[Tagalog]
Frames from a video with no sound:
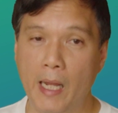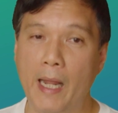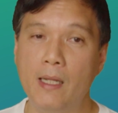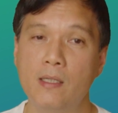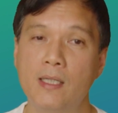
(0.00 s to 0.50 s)

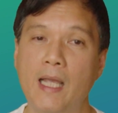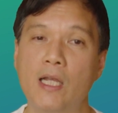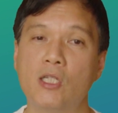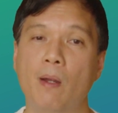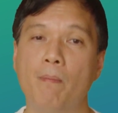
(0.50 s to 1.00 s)
9,
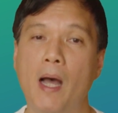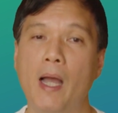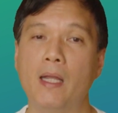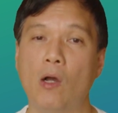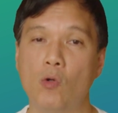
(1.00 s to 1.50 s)
sketch ng
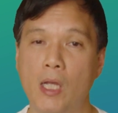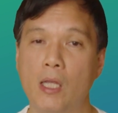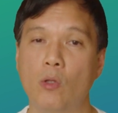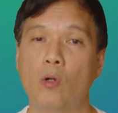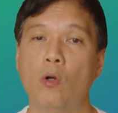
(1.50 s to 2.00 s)
bahay ng
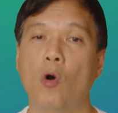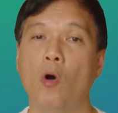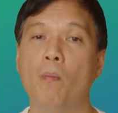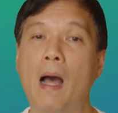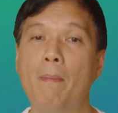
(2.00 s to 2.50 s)
akusado
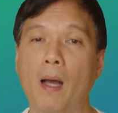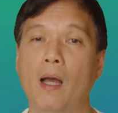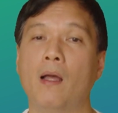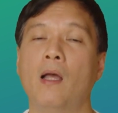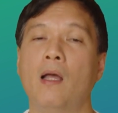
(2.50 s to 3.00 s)
o
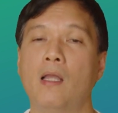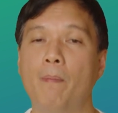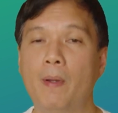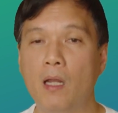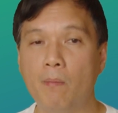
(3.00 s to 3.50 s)
mapa
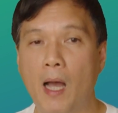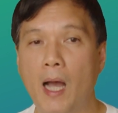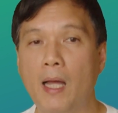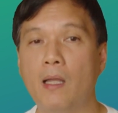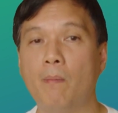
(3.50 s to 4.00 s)
na
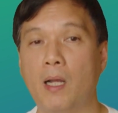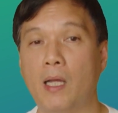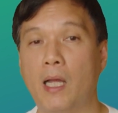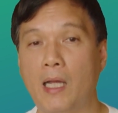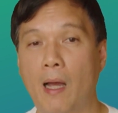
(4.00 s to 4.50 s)
pinirmahan ng
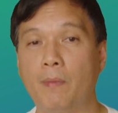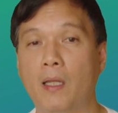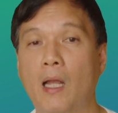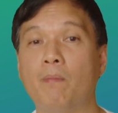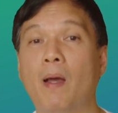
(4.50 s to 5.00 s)
barangay
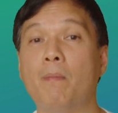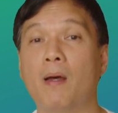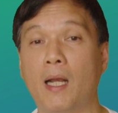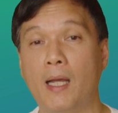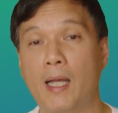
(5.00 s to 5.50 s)
captain at may
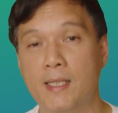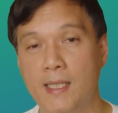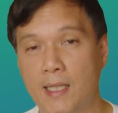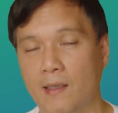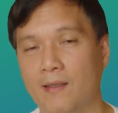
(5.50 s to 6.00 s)
barangay
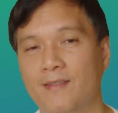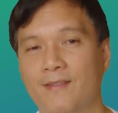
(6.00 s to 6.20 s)
seal.